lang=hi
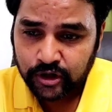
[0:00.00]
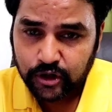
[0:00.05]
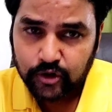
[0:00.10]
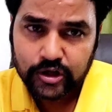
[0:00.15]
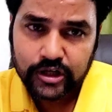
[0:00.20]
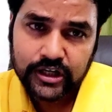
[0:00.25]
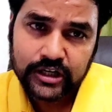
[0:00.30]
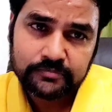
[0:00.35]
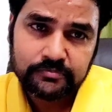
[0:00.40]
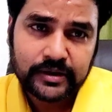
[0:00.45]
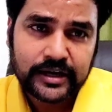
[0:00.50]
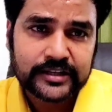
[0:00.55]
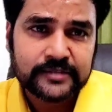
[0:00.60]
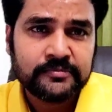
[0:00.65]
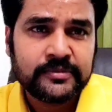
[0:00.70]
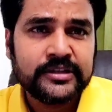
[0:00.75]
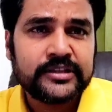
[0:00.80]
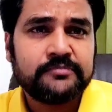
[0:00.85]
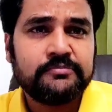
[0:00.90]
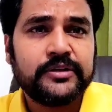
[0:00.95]
और अगर बाद
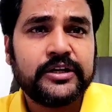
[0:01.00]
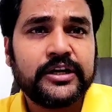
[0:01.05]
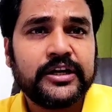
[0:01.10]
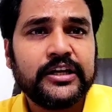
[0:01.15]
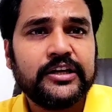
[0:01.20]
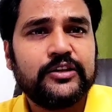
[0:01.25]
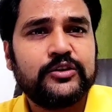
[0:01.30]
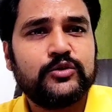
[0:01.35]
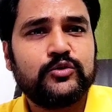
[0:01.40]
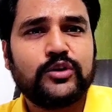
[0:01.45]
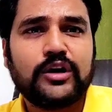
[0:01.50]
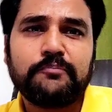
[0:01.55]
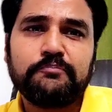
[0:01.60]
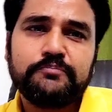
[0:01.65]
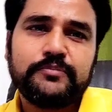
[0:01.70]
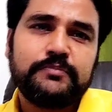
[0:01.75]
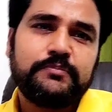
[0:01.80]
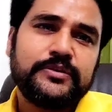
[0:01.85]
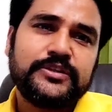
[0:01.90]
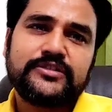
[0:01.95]
में जब बिगड़े तो
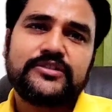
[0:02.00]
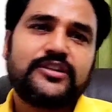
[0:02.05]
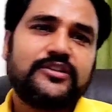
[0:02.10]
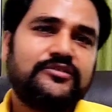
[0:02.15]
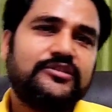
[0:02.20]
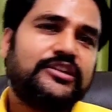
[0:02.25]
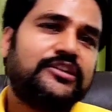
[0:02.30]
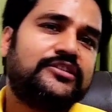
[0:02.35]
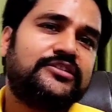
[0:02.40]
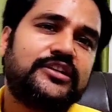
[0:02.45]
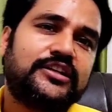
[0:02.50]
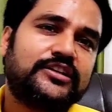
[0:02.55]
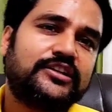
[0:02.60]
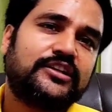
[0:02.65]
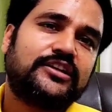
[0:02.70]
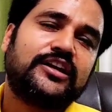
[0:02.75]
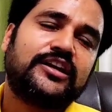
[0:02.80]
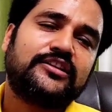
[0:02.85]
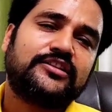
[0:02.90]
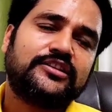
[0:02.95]
आप पिस्टन तीन हजार
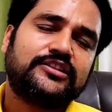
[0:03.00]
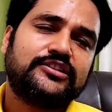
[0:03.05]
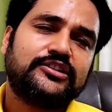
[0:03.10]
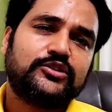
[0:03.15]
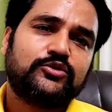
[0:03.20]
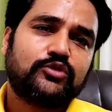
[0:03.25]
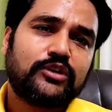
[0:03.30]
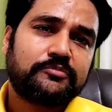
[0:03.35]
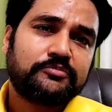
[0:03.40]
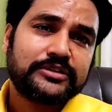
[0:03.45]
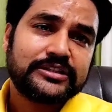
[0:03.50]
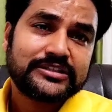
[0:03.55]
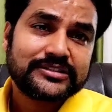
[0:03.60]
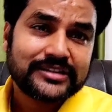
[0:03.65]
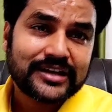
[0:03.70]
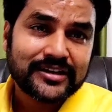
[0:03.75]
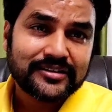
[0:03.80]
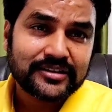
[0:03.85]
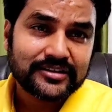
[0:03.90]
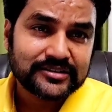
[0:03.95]
की डाल दीजिए तो आपकी
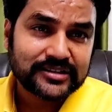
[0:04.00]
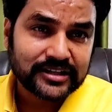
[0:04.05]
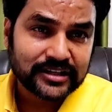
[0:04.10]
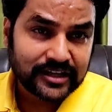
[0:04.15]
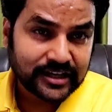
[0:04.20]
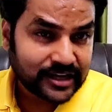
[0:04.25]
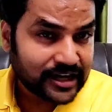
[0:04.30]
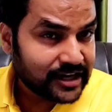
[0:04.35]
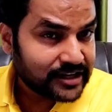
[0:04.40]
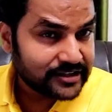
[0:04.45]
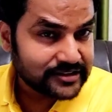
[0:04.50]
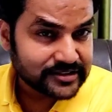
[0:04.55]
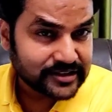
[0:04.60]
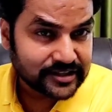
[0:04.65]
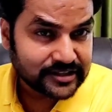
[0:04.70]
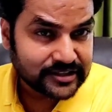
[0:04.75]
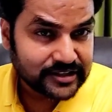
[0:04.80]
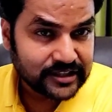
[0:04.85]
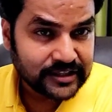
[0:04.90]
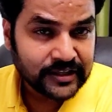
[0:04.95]
सात हजार अगर आठ
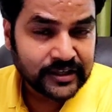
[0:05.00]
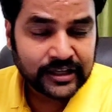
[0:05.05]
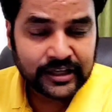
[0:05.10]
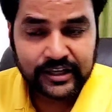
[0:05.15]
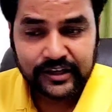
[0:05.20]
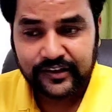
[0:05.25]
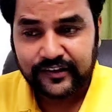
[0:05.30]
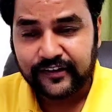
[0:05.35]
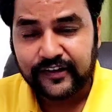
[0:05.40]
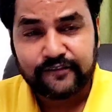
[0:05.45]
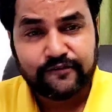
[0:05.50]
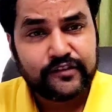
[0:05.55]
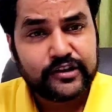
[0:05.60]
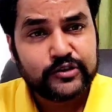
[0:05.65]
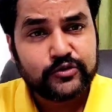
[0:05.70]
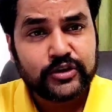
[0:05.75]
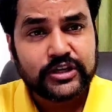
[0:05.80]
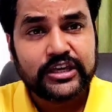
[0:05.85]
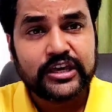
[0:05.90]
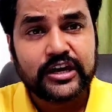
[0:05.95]
हजार की एयर राइफल है
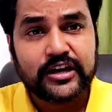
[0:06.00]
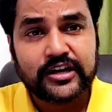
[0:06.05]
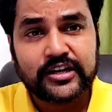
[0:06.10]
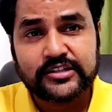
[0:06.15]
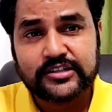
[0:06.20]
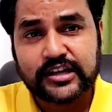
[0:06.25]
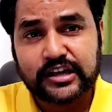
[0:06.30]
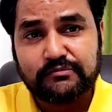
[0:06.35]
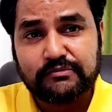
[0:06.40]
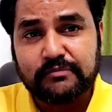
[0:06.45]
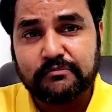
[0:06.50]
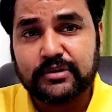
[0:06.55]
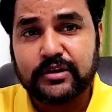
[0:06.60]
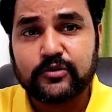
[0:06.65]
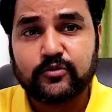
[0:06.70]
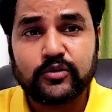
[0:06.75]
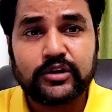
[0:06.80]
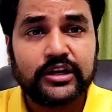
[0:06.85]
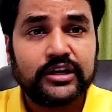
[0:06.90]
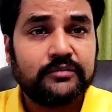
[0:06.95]
तो ग्यारह हजार में
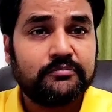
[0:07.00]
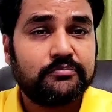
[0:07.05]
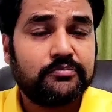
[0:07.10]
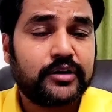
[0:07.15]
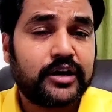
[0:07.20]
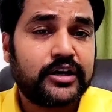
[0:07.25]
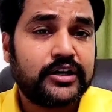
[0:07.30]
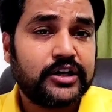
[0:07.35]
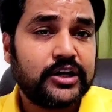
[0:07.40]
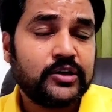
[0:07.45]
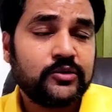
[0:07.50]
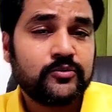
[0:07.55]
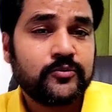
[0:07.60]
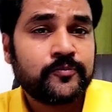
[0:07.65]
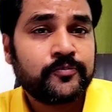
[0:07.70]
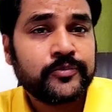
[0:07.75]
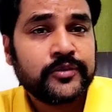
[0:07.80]
बिल्कुल एक ब्रांड न्यू